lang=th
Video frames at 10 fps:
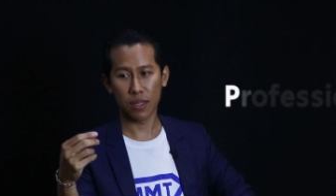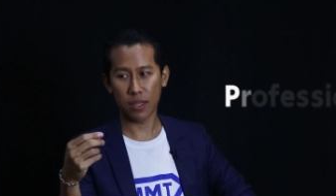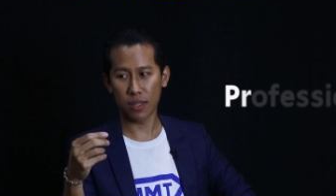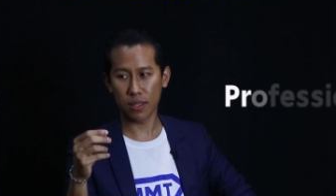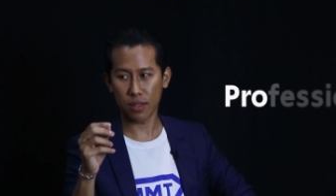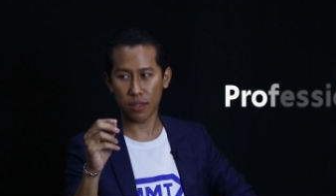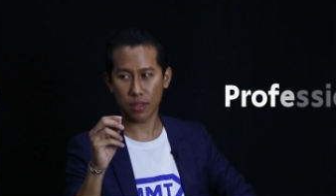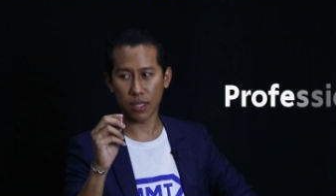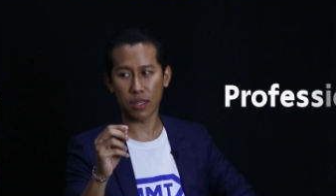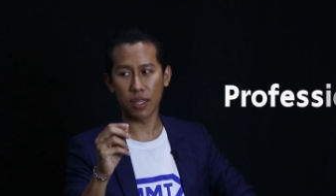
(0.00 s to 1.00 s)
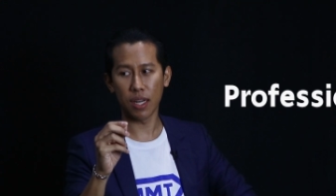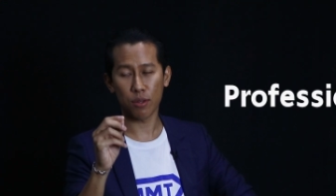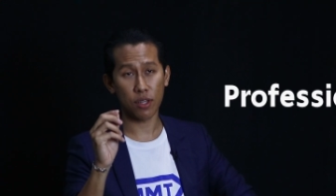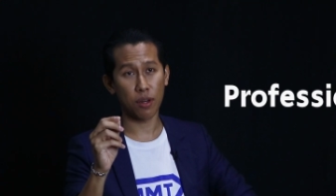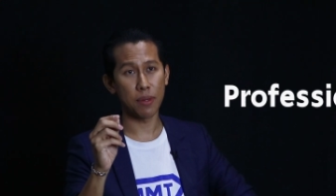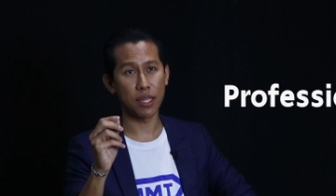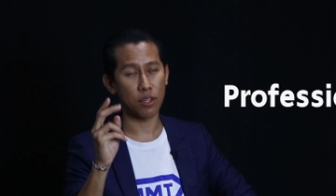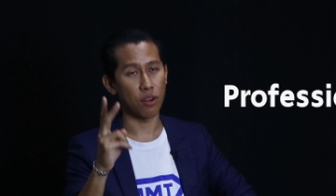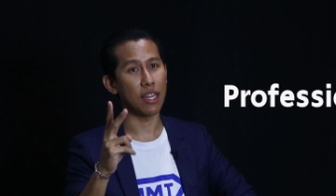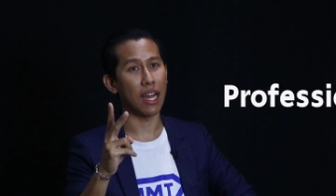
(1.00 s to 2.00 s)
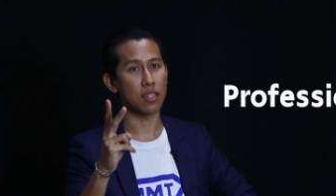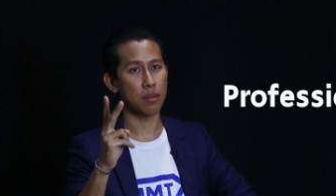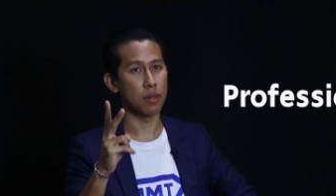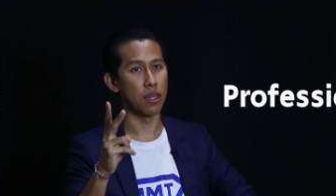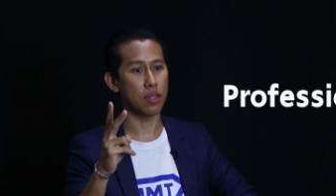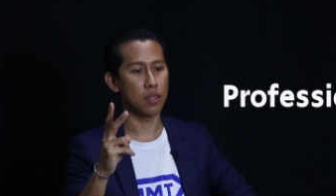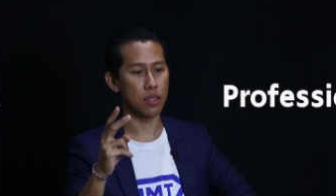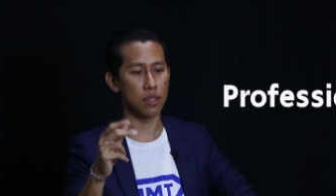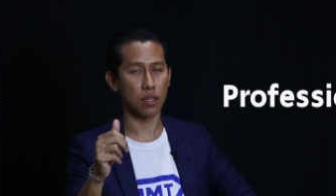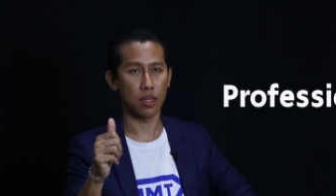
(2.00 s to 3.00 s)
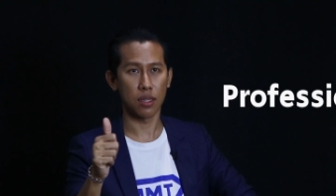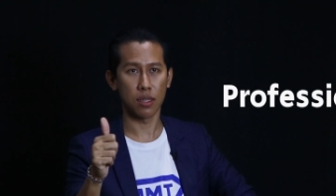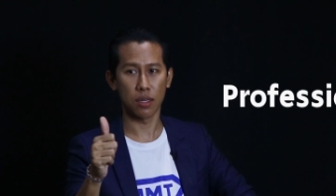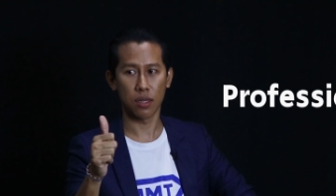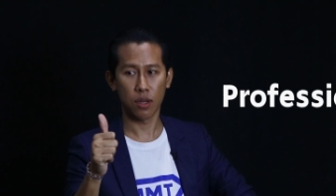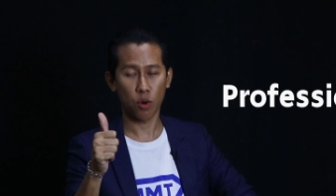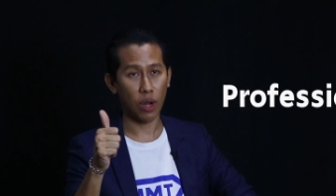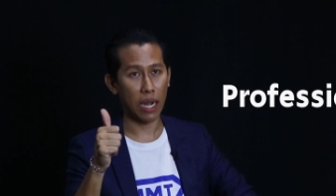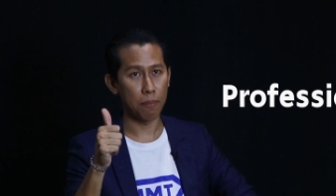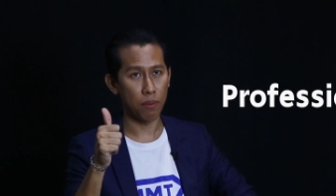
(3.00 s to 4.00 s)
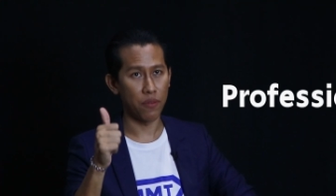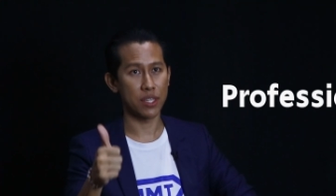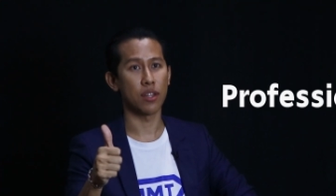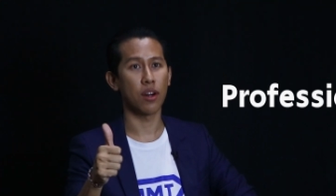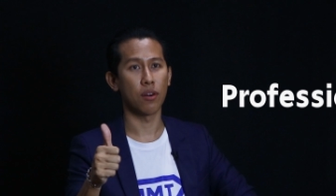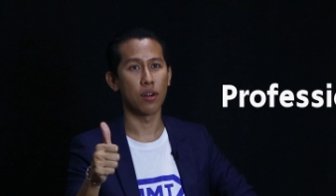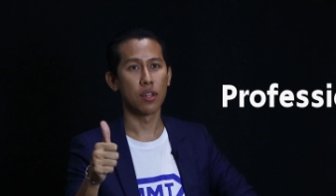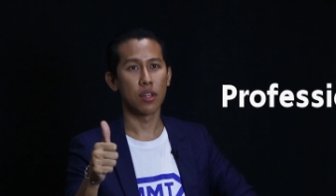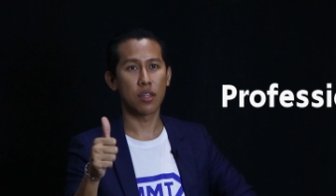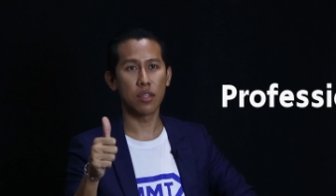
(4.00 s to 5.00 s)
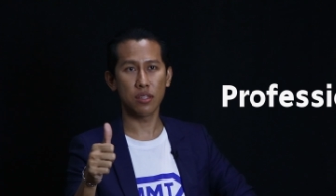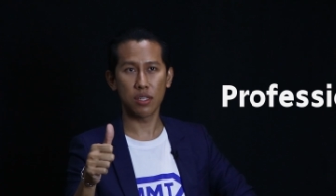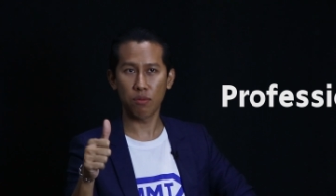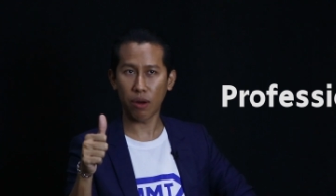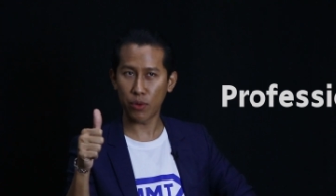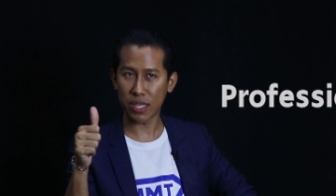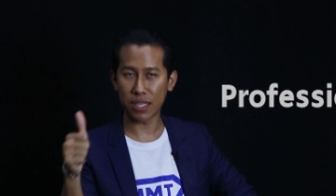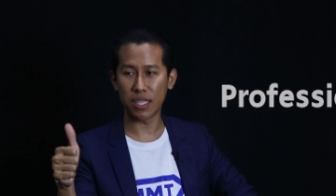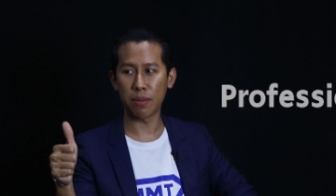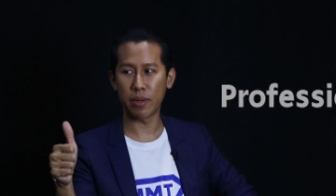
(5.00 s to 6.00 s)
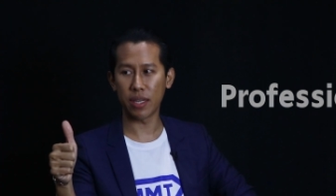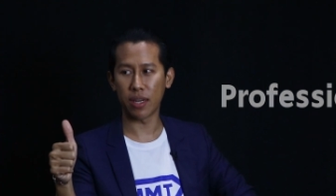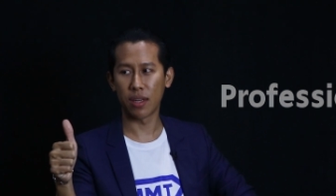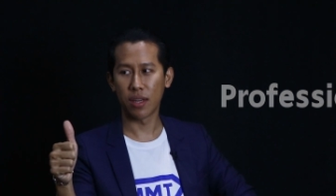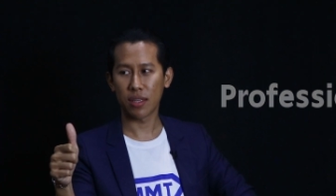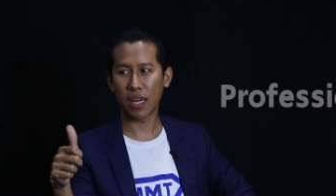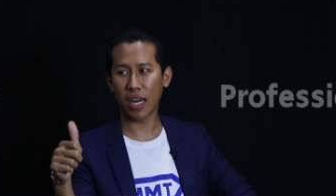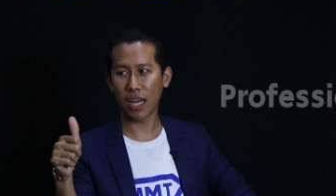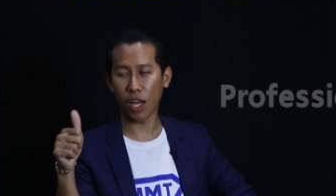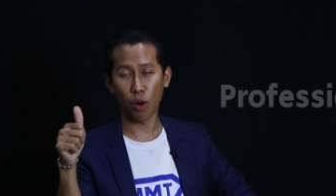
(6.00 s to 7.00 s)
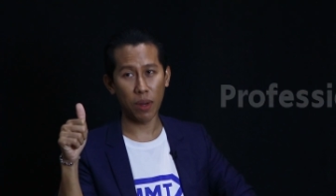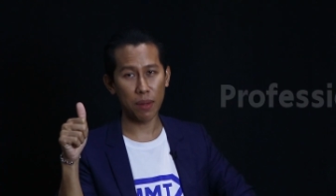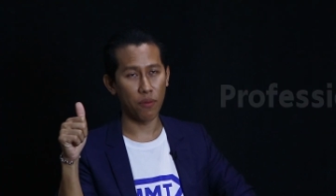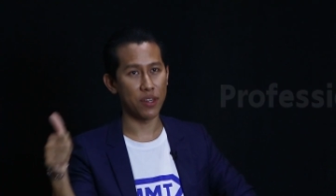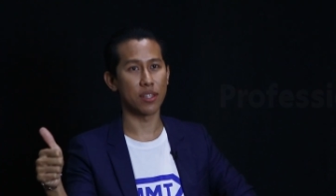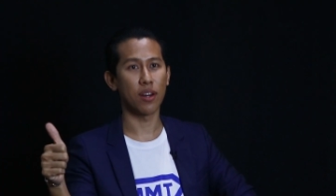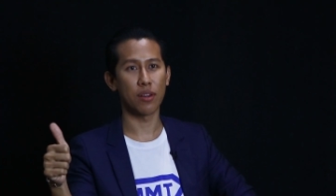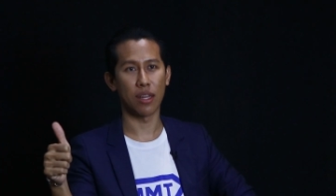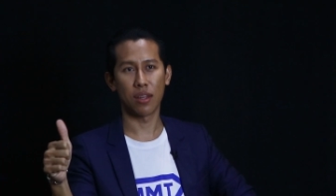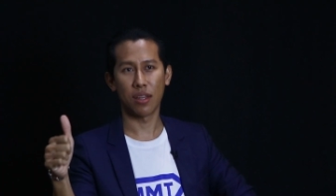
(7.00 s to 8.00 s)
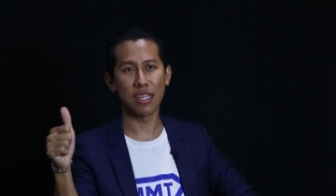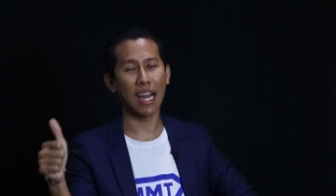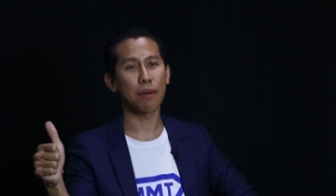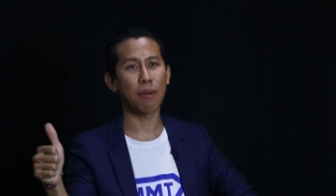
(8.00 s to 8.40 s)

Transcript: ฉะนั้นสิ่งที่เราจะต้องมี 2 อย่างเสมอคือ 1 คือความโปรเฟชชั่นอลขึ้นชื่อว่าวิชาชีพแล้วเนี่ยถ้าเราไม่โปรเฟชชั่นอลเนี่ยยาก